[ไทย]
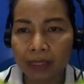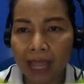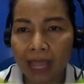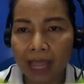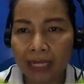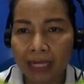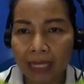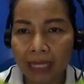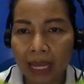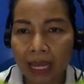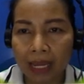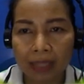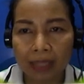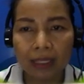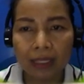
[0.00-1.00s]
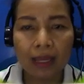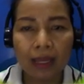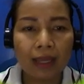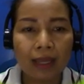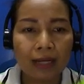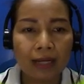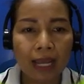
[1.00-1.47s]
เอามาตั้งเลยค่ะ
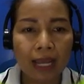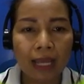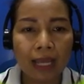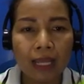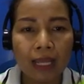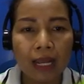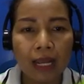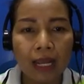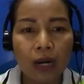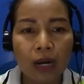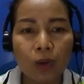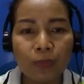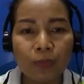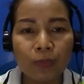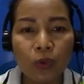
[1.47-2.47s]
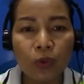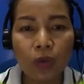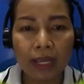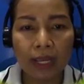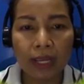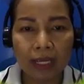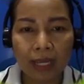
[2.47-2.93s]
นะคะ ลบ
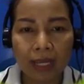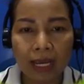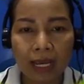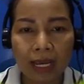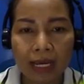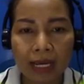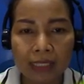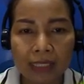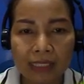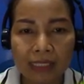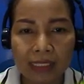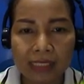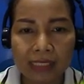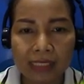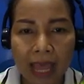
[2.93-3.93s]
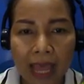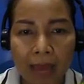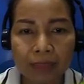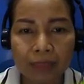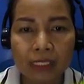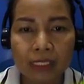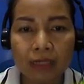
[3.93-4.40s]
ด้วย
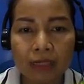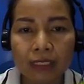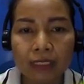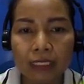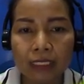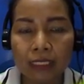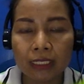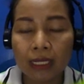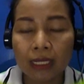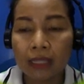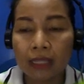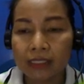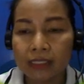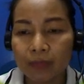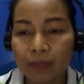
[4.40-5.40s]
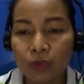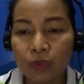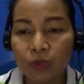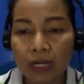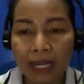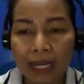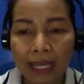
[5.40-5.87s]
543 ซึ่งก็คือ
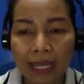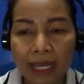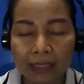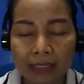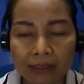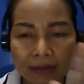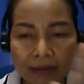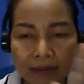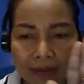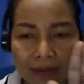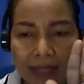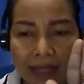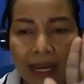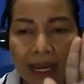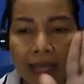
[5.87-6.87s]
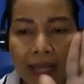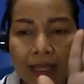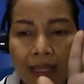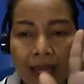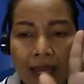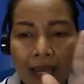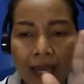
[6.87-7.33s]
จำนวนเลขนะคะ
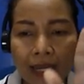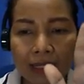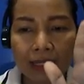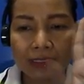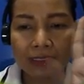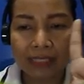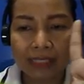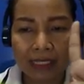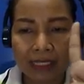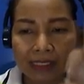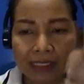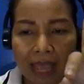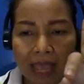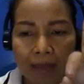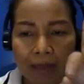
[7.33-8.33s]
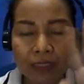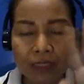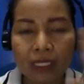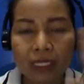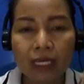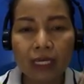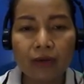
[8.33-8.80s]
5 4
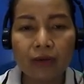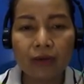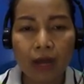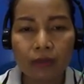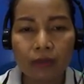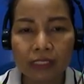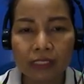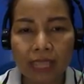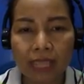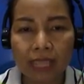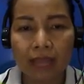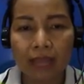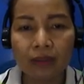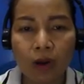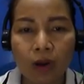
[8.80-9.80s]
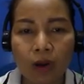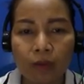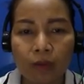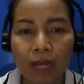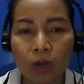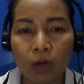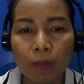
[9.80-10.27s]
3 ที่เราจะต้อ
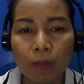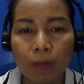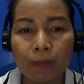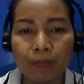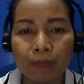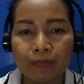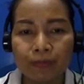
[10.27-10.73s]
งมาลบ